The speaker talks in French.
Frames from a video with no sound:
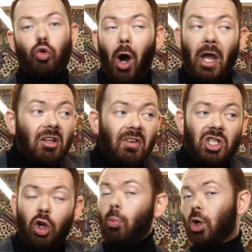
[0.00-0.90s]
Je vois rien de
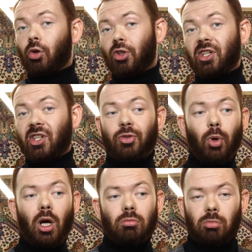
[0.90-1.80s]
vexant, moi, dans cette
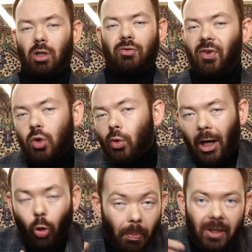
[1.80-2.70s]
histoire. De toute façon, on
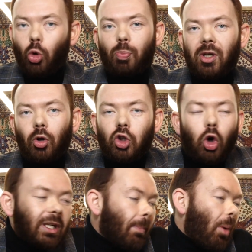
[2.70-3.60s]
a compris depuis longtemps
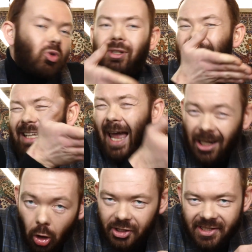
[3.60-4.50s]
qu'il n'y a pas besoin d'être un
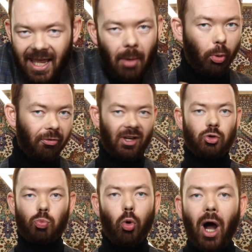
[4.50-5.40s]
gangster pour faire
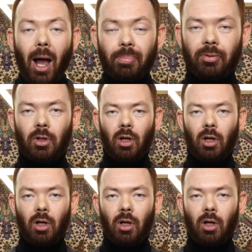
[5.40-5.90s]
du bon rap.